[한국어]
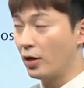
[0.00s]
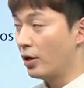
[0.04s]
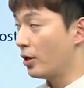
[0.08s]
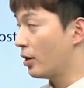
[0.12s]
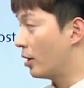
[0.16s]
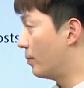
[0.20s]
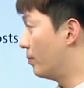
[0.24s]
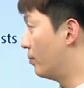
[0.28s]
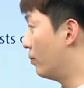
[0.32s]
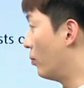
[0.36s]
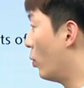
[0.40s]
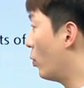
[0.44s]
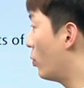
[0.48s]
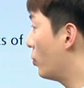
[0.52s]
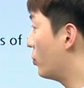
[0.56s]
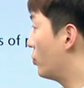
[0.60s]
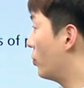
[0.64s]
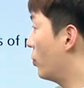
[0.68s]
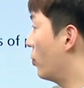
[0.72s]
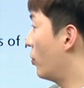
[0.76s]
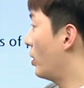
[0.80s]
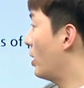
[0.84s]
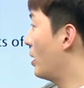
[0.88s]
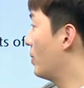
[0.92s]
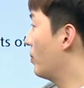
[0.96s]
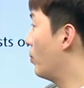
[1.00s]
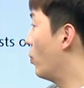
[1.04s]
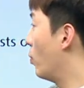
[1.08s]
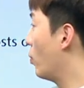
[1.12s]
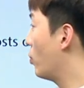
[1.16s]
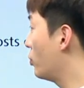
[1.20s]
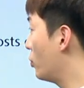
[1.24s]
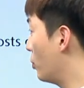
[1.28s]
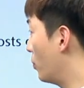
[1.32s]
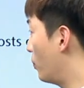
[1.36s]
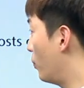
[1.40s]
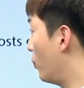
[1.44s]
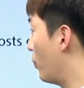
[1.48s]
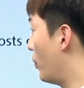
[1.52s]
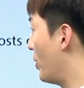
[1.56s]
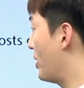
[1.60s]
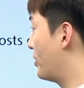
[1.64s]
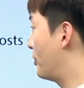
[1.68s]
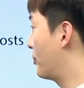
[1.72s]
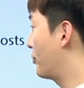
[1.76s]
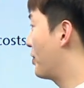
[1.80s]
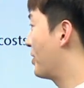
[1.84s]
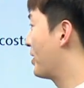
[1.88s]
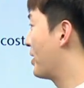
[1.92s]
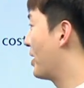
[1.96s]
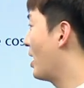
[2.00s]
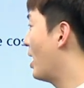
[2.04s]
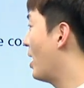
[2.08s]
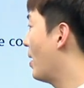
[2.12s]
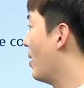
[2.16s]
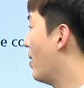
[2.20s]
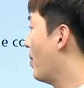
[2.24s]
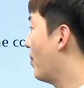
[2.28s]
그럼 목적어랑 목적 보호의 해석 관계가